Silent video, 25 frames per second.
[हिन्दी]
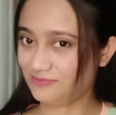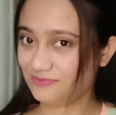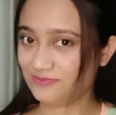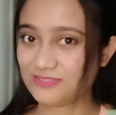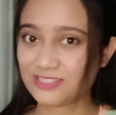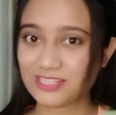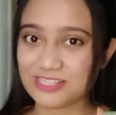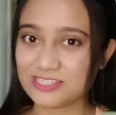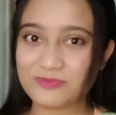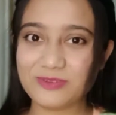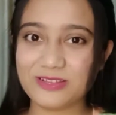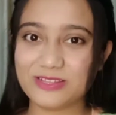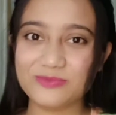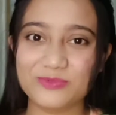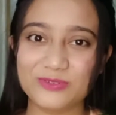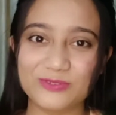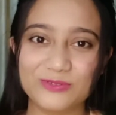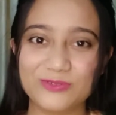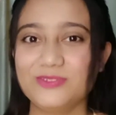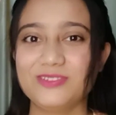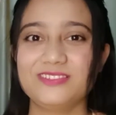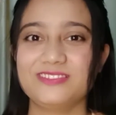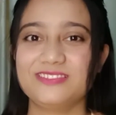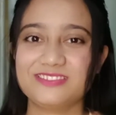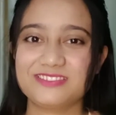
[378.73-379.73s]
सच बात बोलूँ
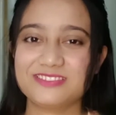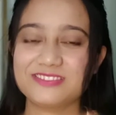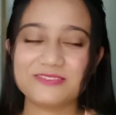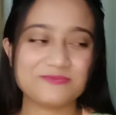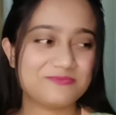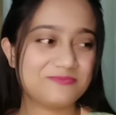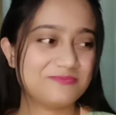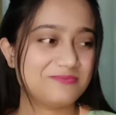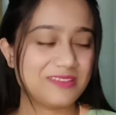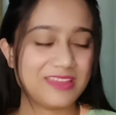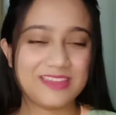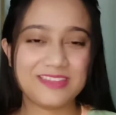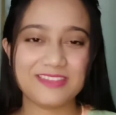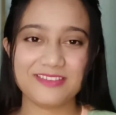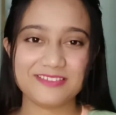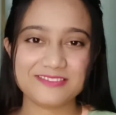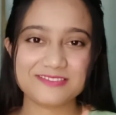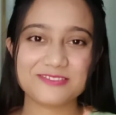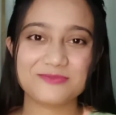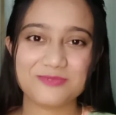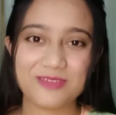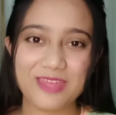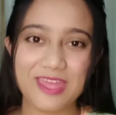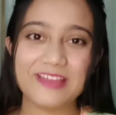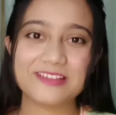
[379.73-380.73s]
जब मैं ये सब
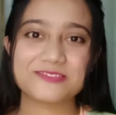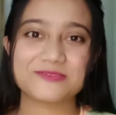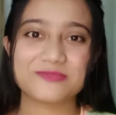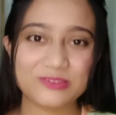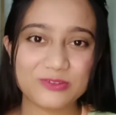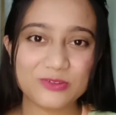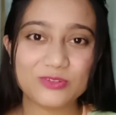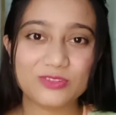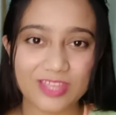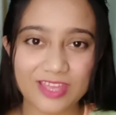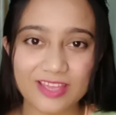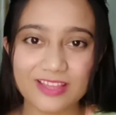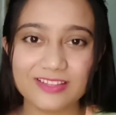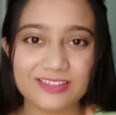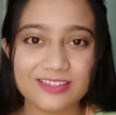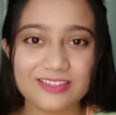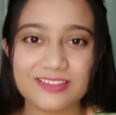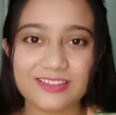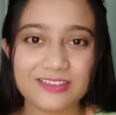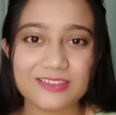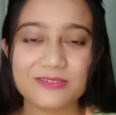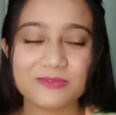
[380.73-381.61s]
हैक्स वीडियो देखती थी